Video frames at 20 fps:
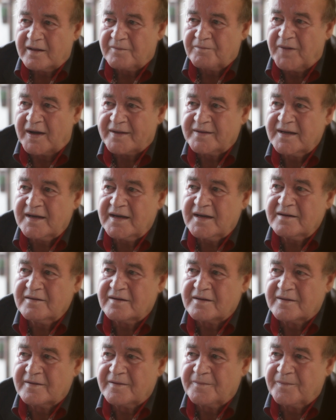
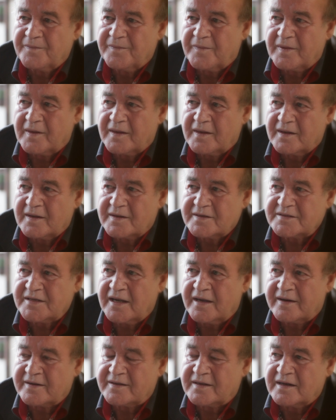بعدين
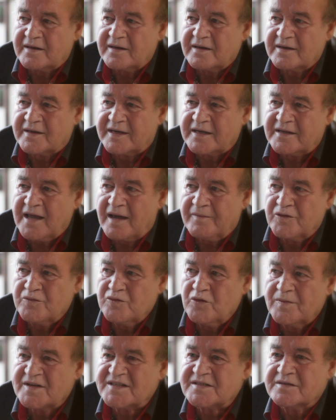صارت الكتابة
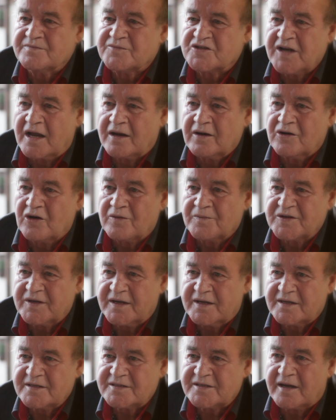مو بس لقمة
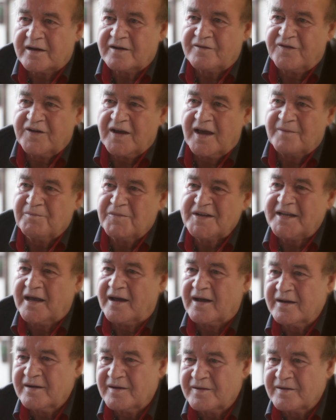عيش صارت فيها متعة